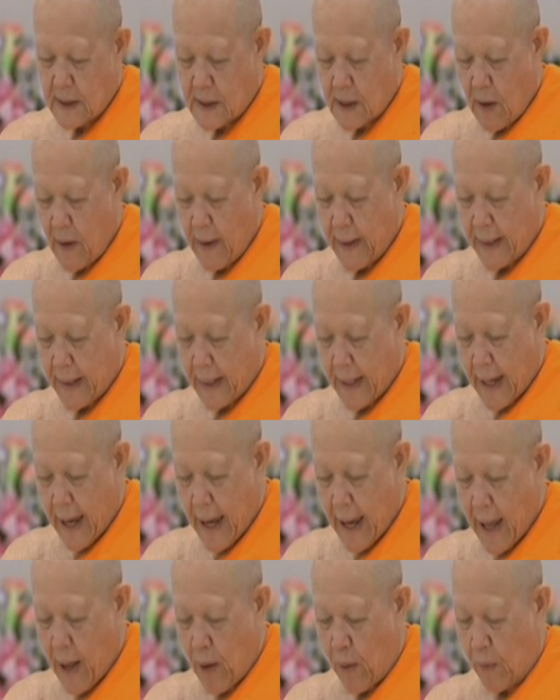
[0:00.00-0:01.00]
สร้อย
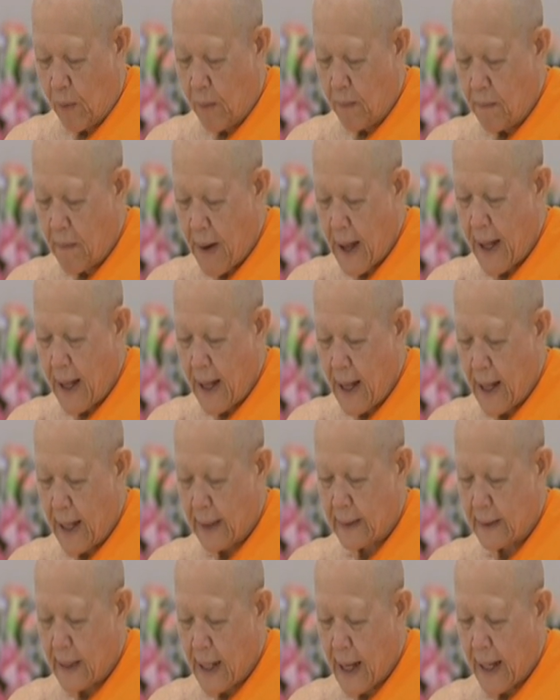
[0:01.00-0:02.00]
แก้ว มหา
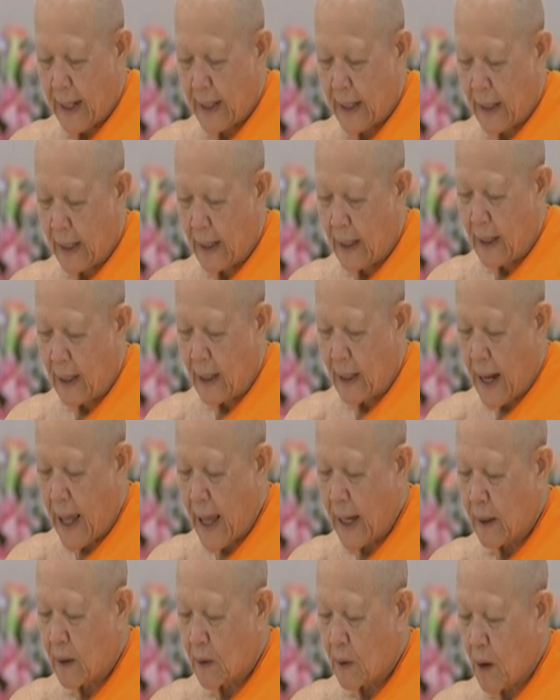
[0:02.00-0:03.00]
ไทย
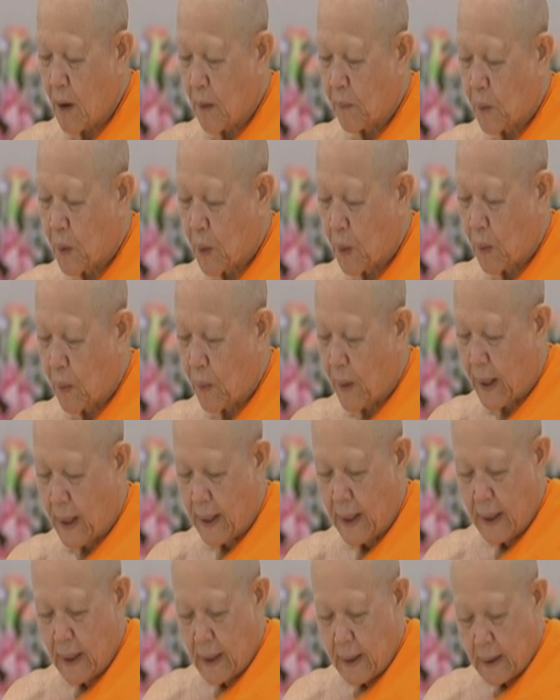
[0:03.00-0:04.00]
และครอบครัว
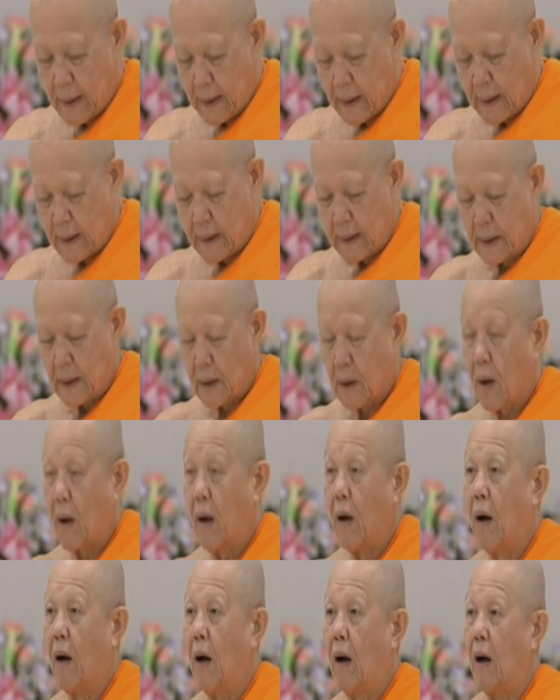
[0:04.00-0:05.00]
หนึ่ง
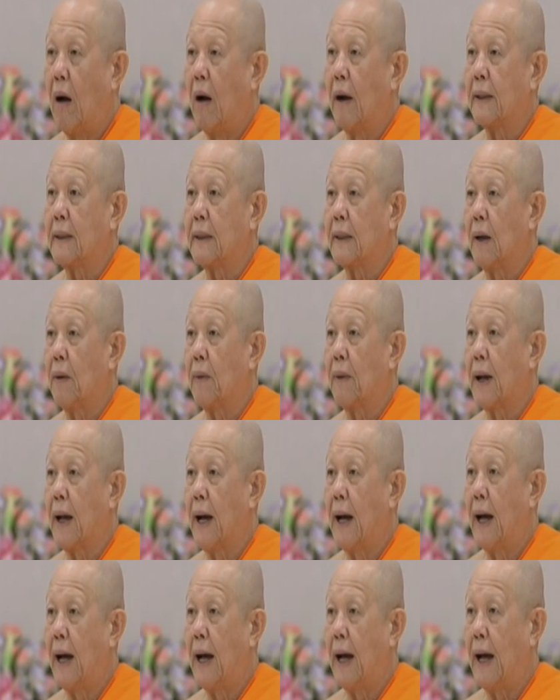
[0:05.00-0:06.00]
กองเจ้า
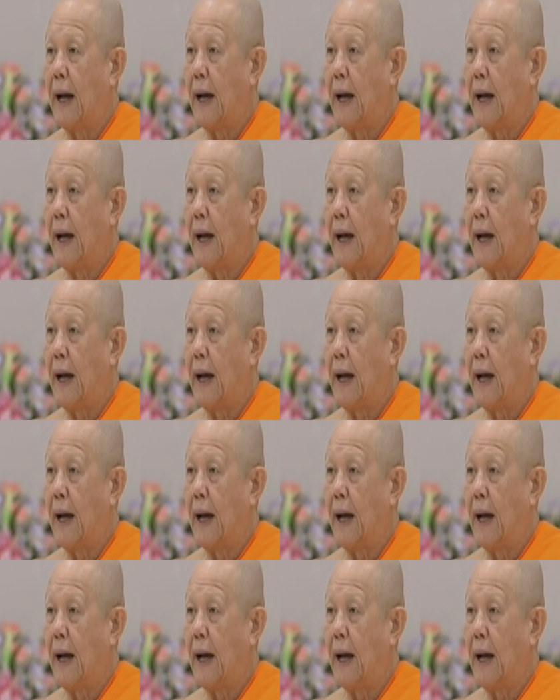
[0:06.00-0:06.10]
คา